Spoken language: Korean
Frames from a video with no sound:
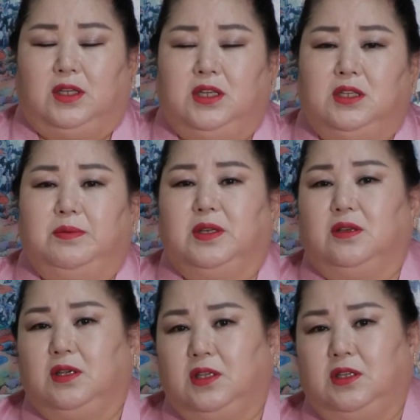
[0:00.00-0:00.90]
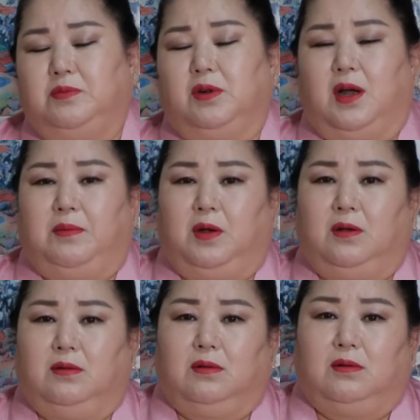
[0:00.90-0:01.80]
이 집에서 이 집을
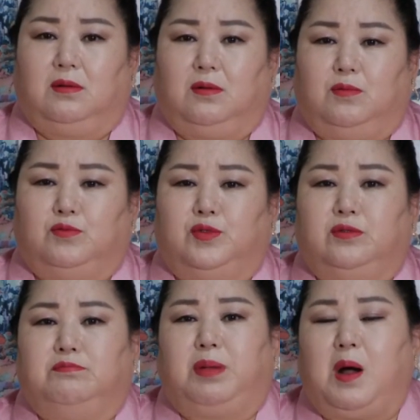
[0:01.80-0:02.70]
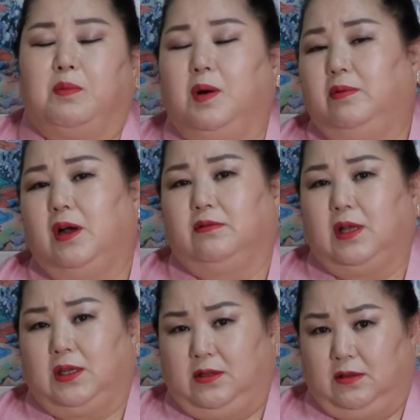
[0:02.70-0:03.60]
가면 무슨 방법을 하고
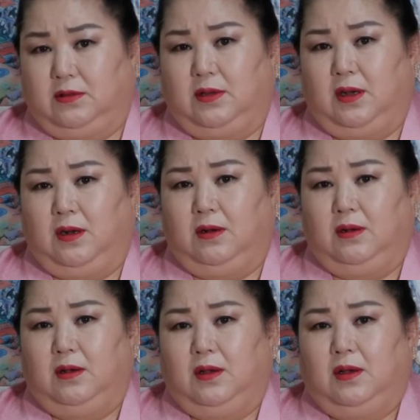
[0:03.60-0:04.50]
다니셨어요.